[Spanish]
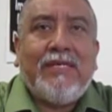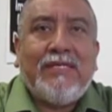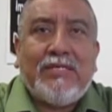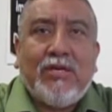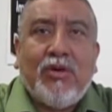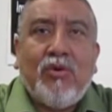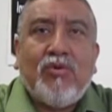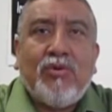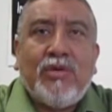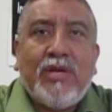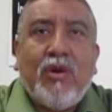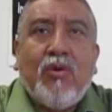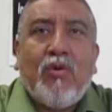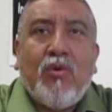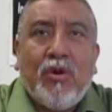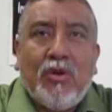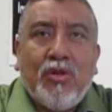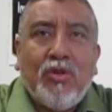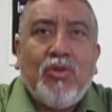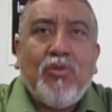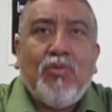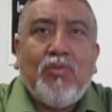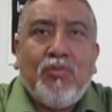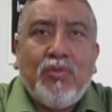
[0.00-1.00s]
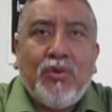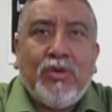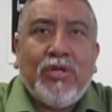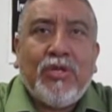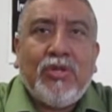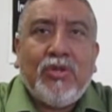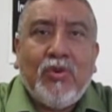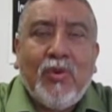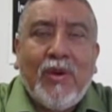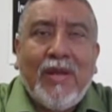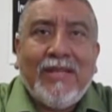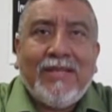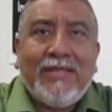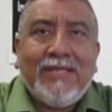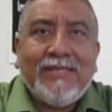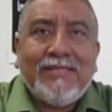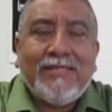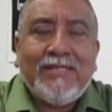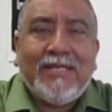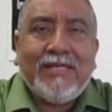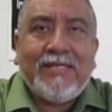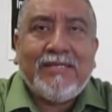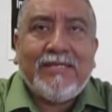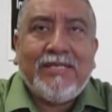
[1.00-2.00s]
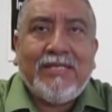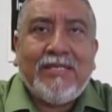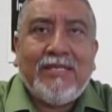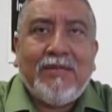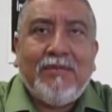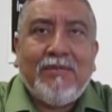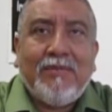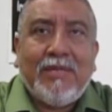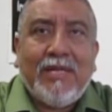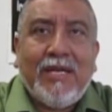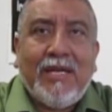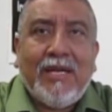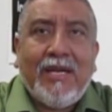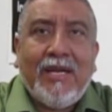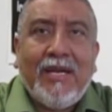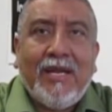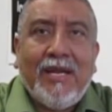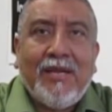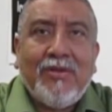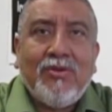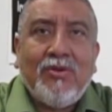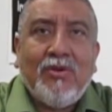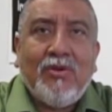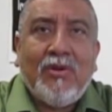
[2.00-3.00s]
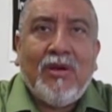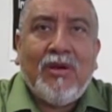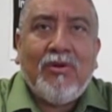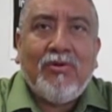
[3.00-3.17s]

llegó a un acuerdo un poquito antes de que se terminara el año,